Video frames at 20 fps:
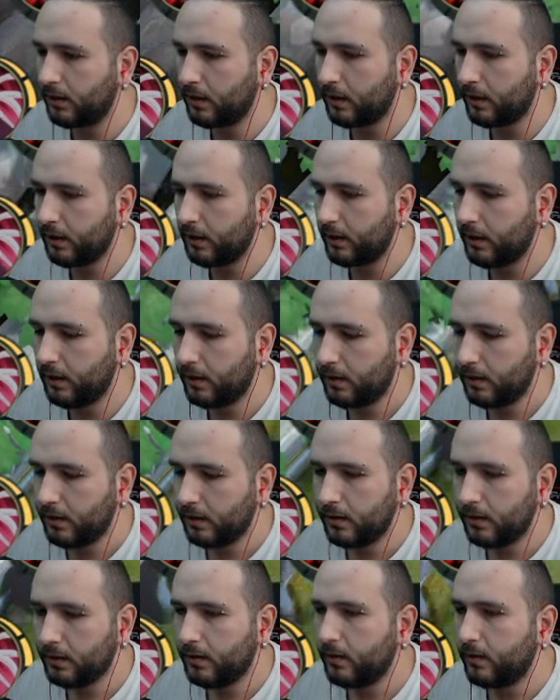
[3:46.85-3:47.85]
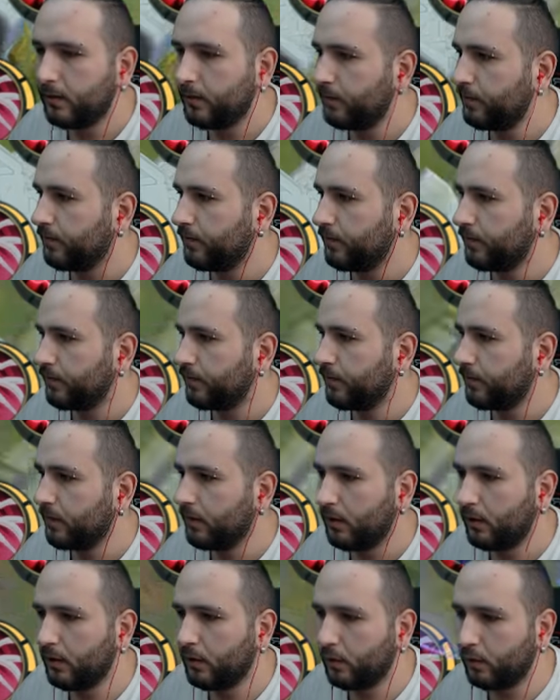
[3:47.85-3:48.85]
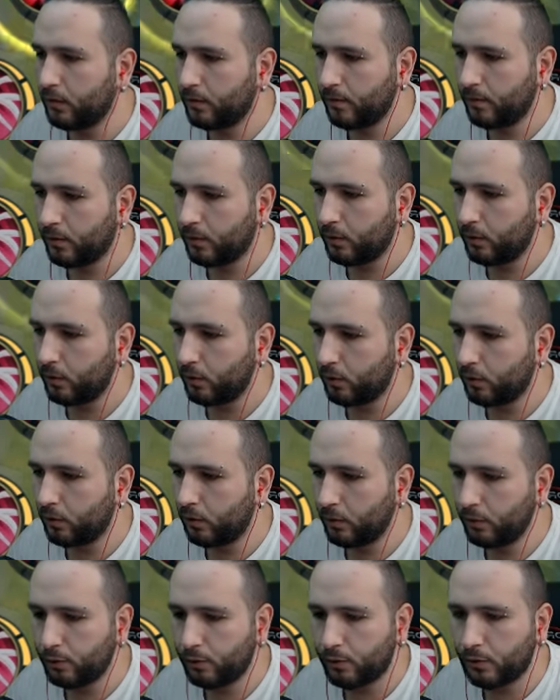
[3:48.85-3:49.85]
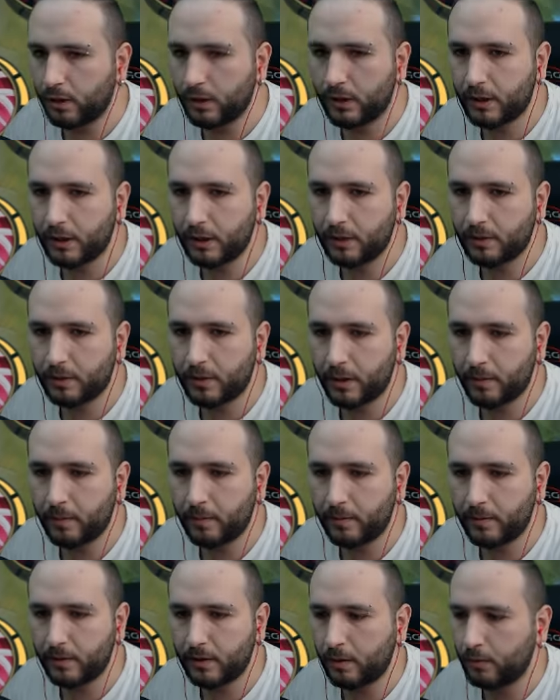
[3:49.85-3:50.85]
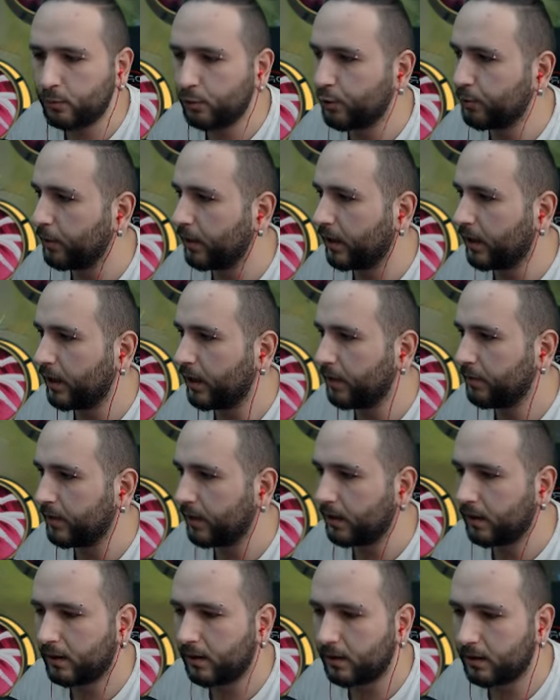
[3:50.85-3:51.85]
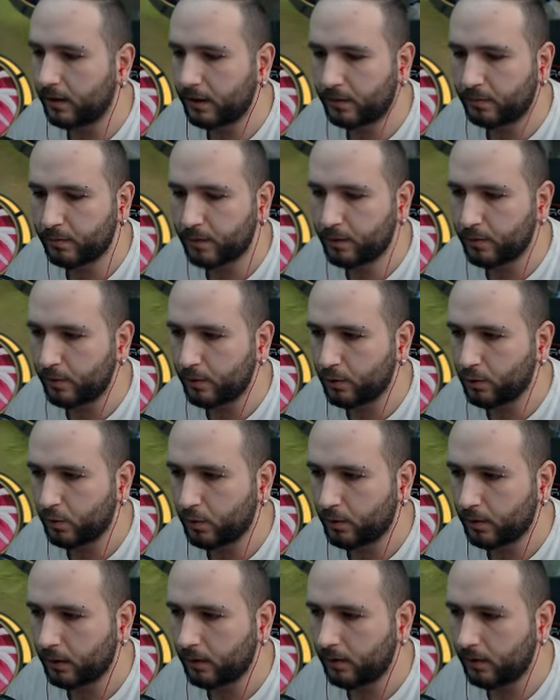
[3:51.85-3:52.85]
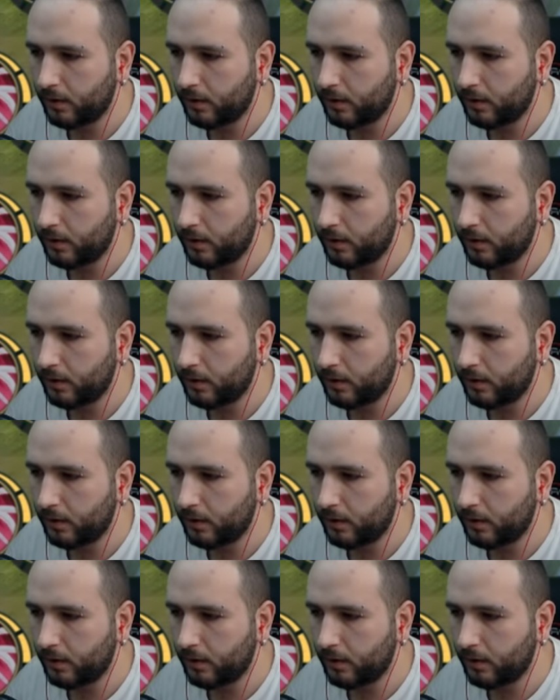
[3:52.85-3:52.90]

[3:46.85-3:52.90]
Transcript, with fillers: Hadi. Git o zaman o koridorunu. Şu an için hiçbir şey yapamayacağım. Düşman kayıp zaten altı gitmiş bile çoktan.